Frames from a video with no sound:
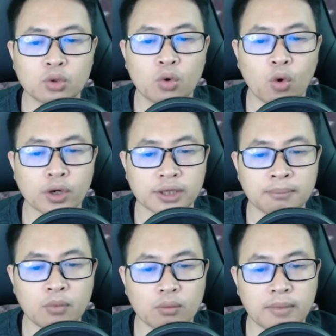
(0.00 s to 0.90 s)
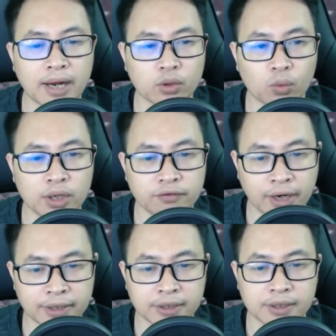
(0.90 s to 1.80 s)
hồi tấm mộc bài quế
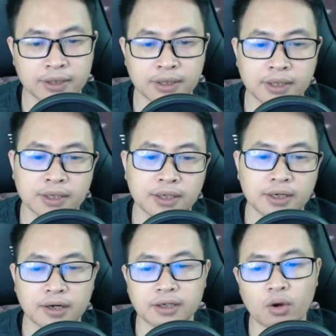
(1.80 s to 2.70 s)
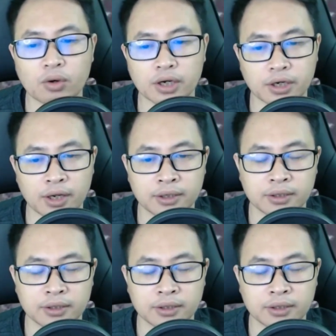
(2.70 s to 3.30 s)
khách Gật đầu cười nói